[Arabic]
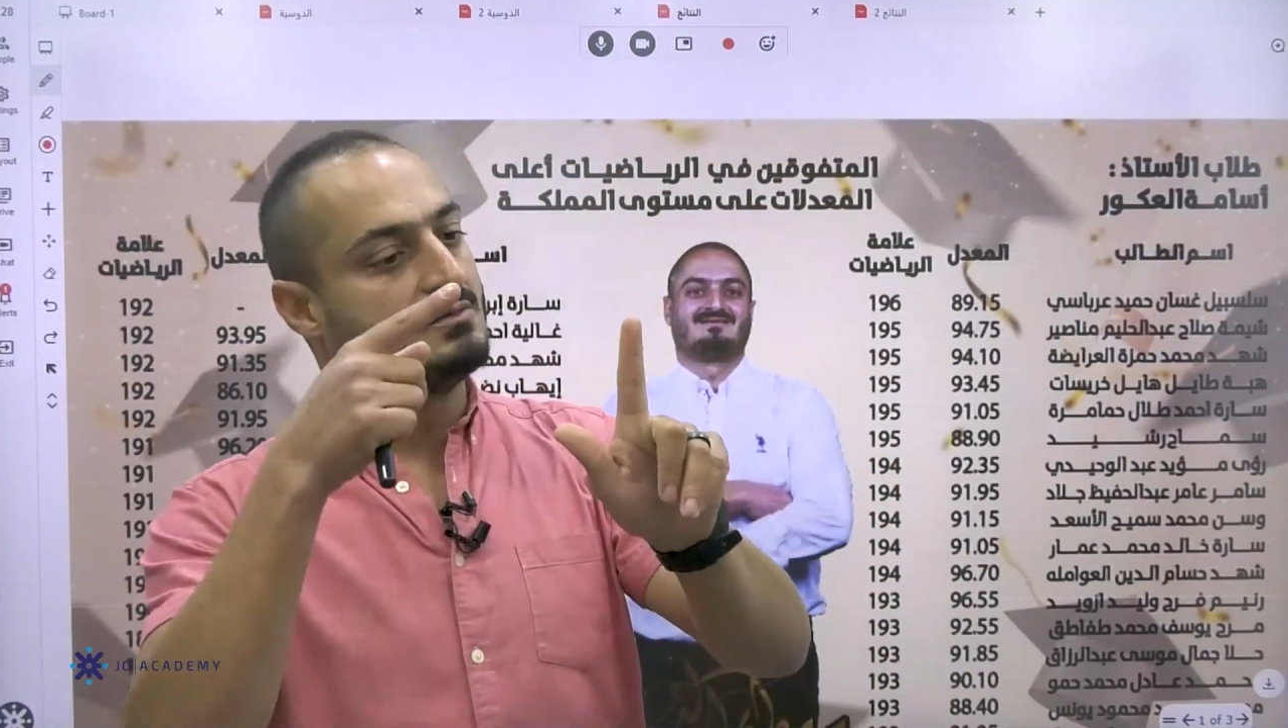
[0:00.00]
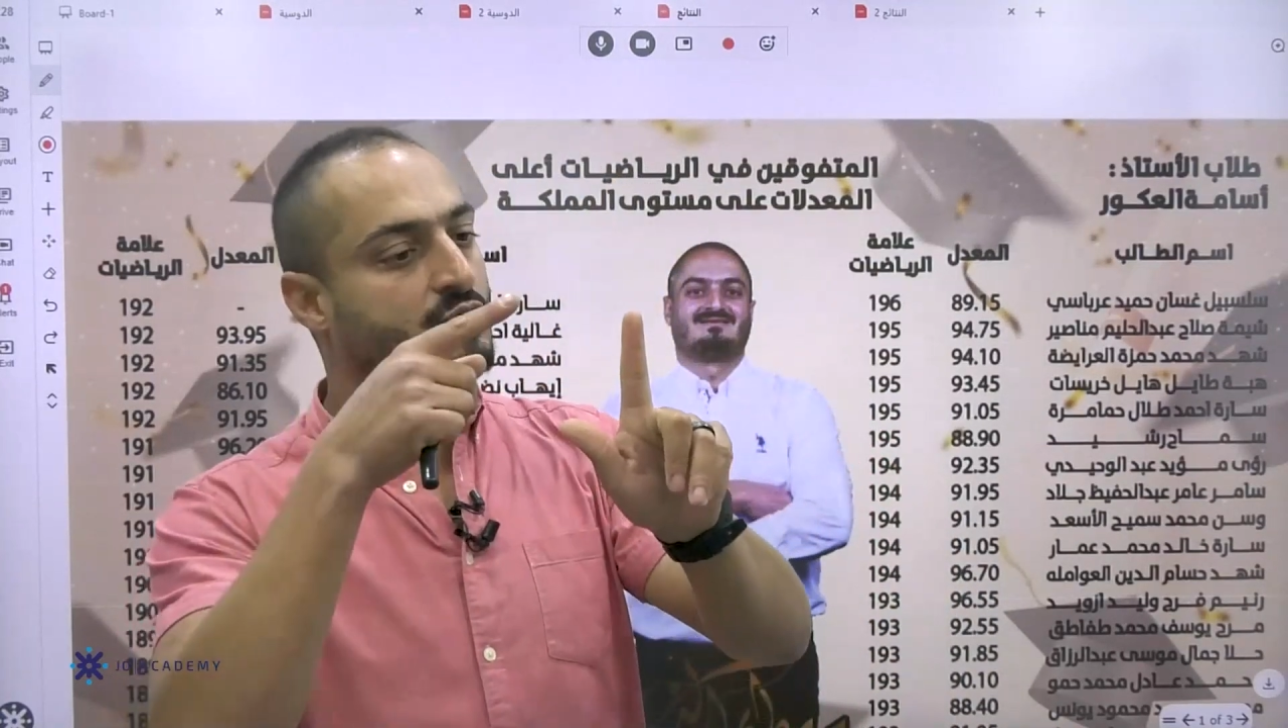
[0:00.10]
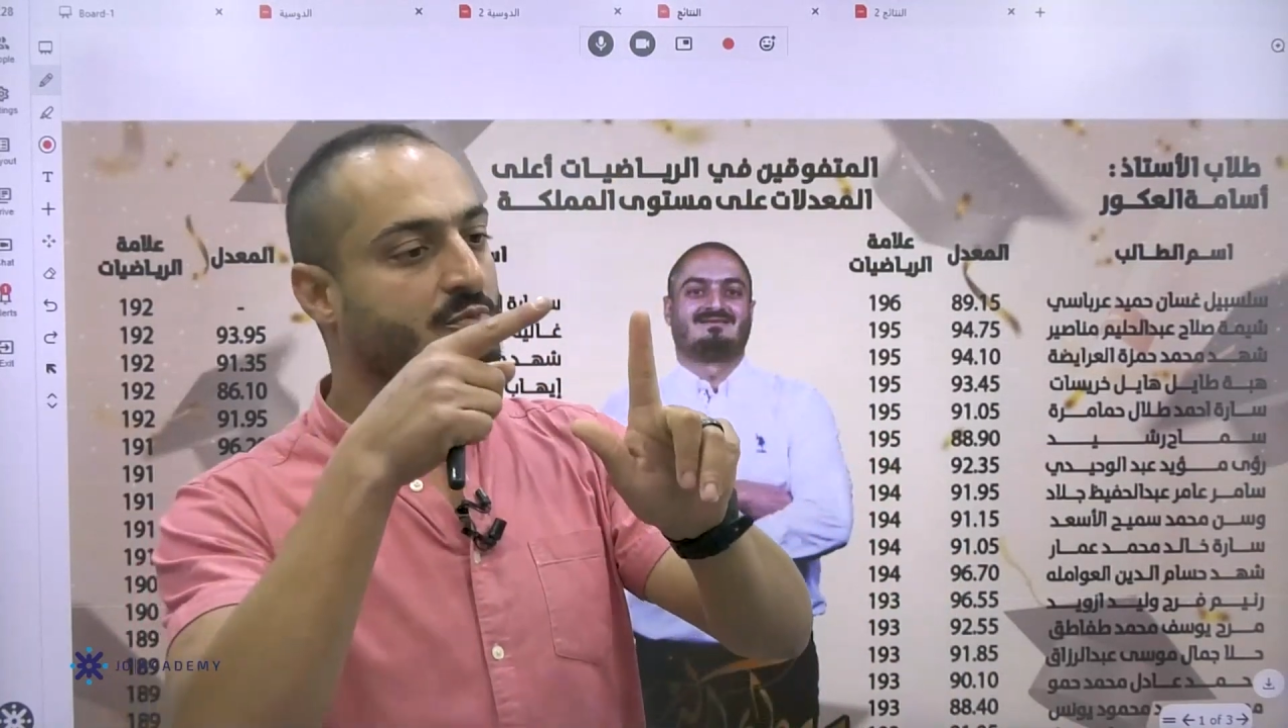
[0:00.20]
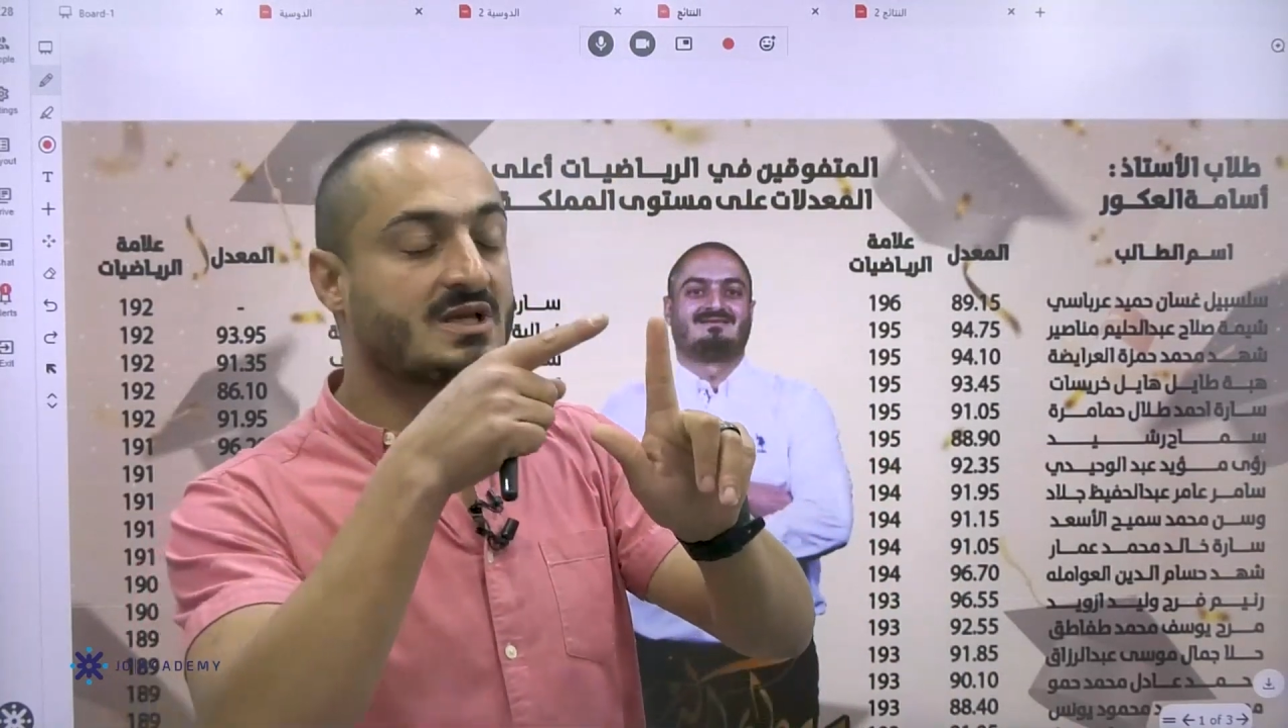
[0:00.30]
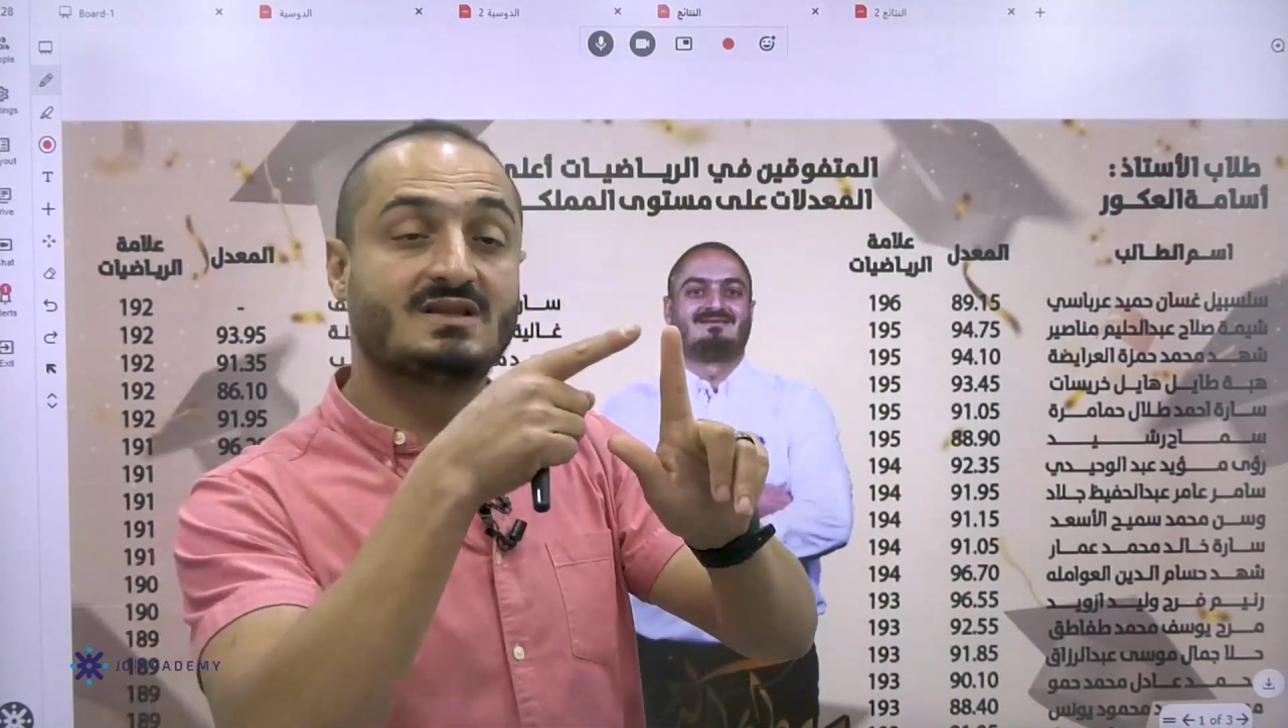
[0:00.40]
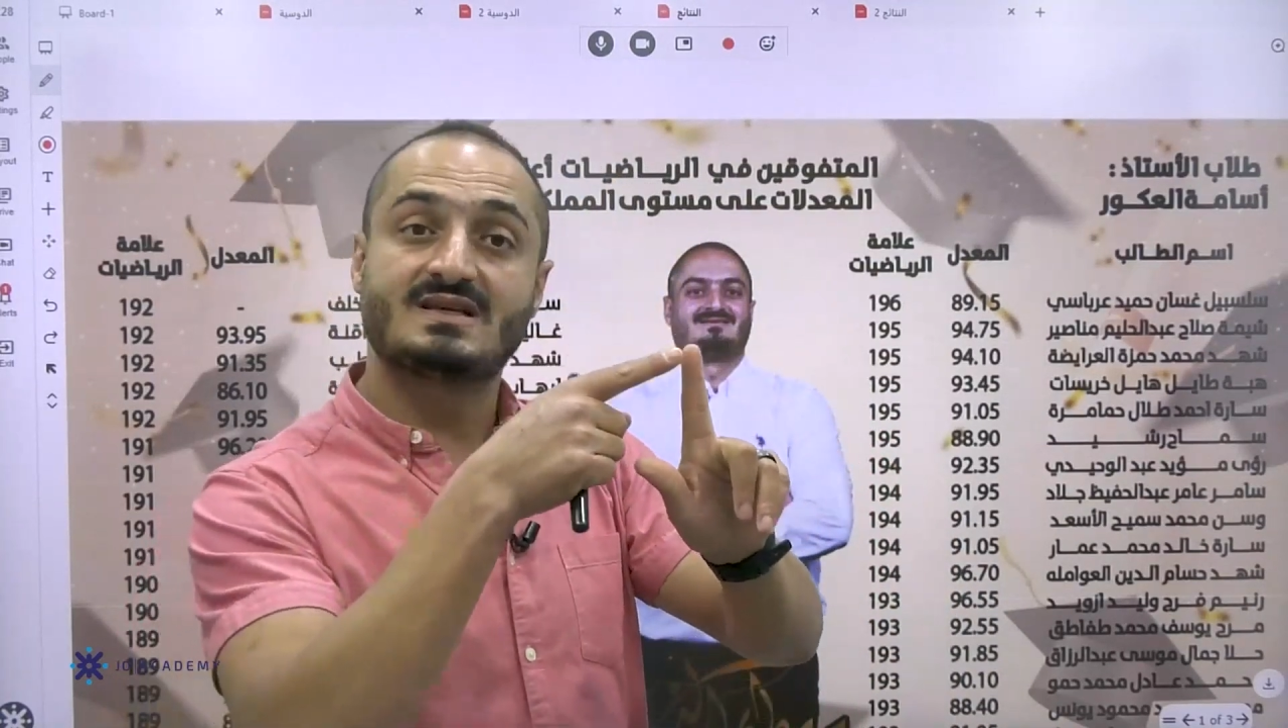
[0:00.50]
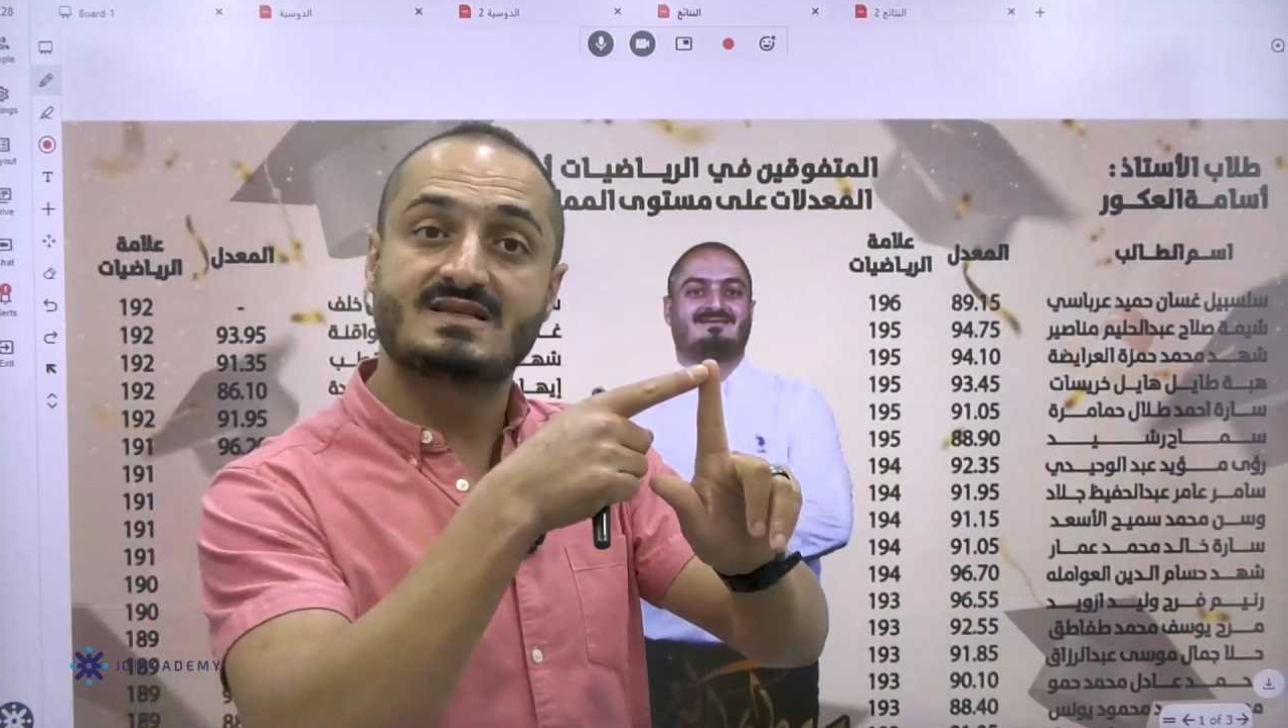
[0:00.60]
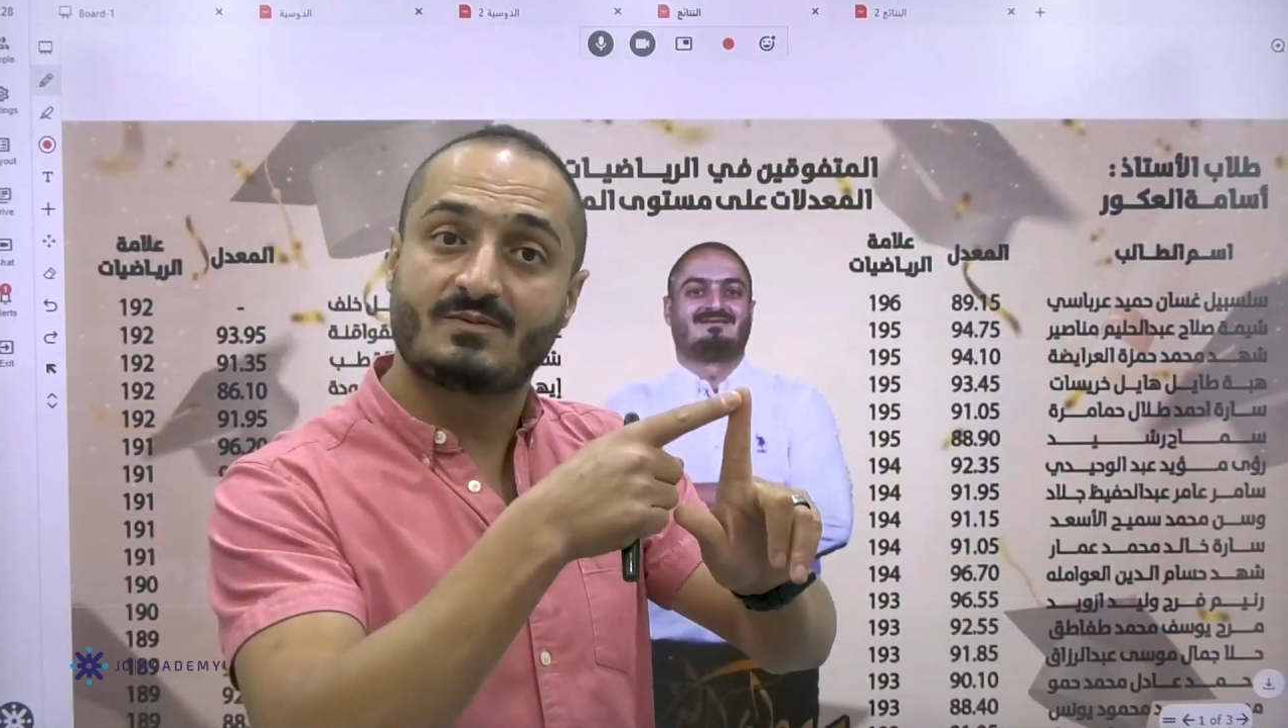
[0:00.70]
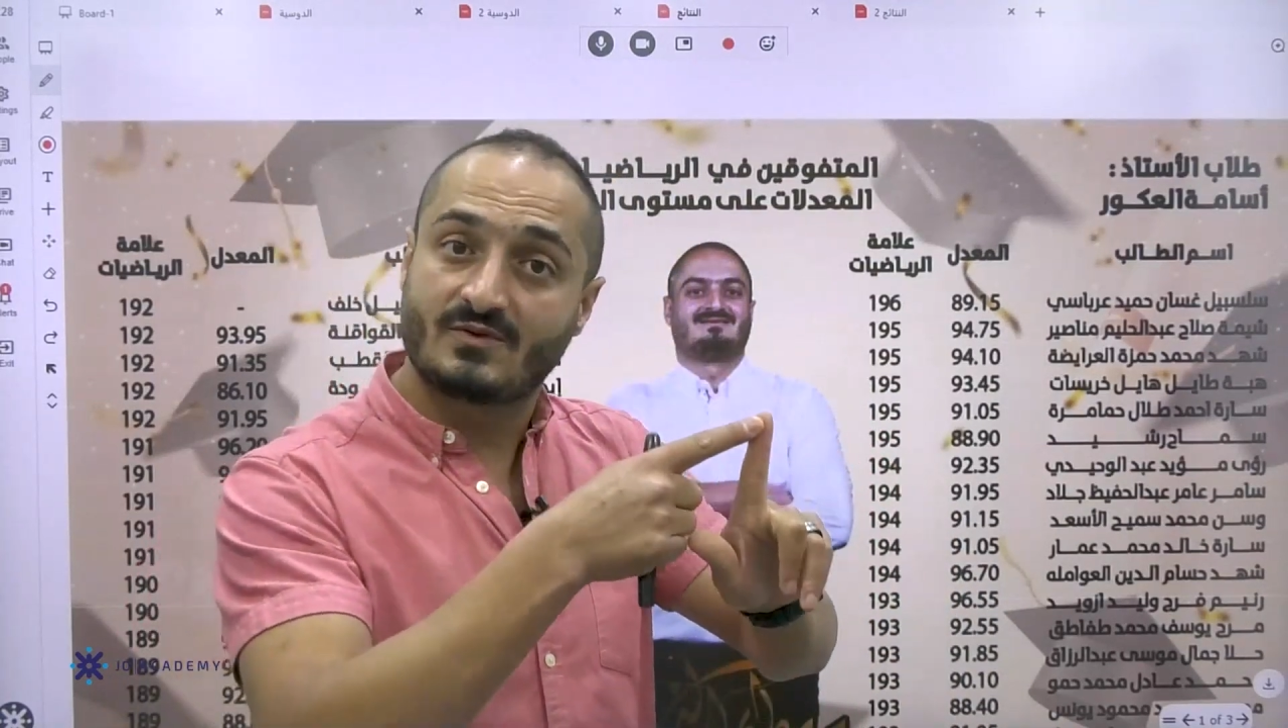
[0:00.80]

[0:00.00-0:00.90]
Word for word: ممكن تكسب